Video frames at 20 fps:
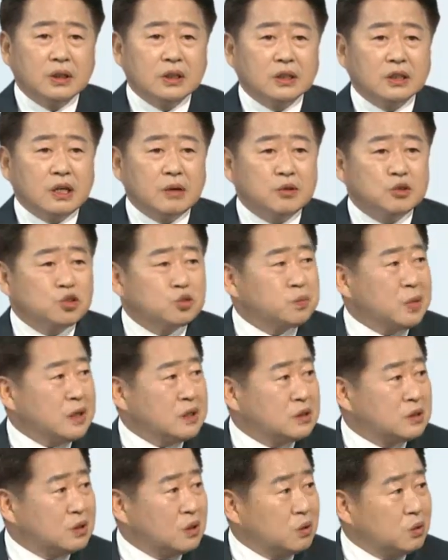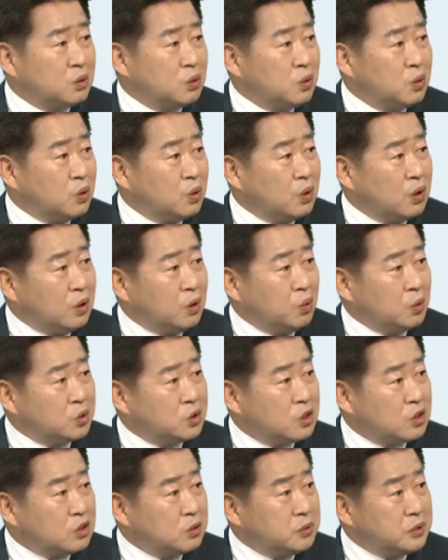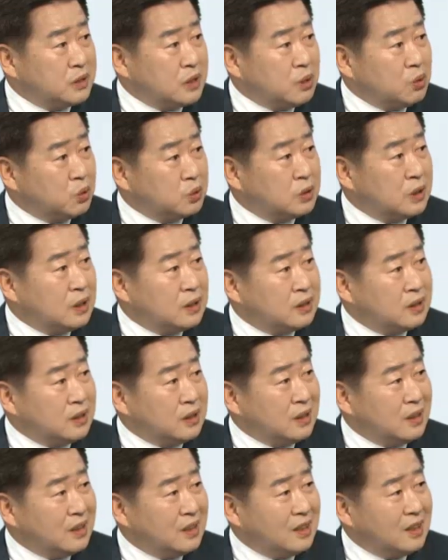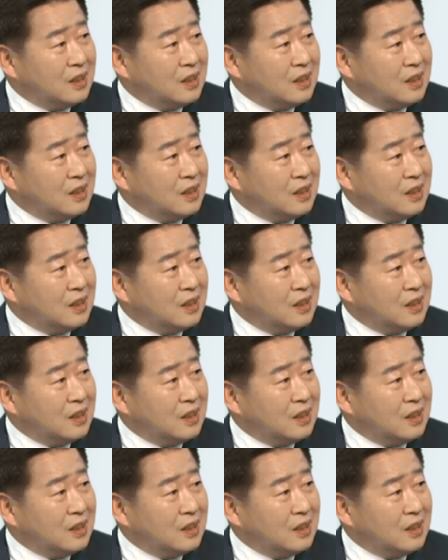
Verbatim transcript: 그다음에 숙박 시설도 5성급 이상 호텔들이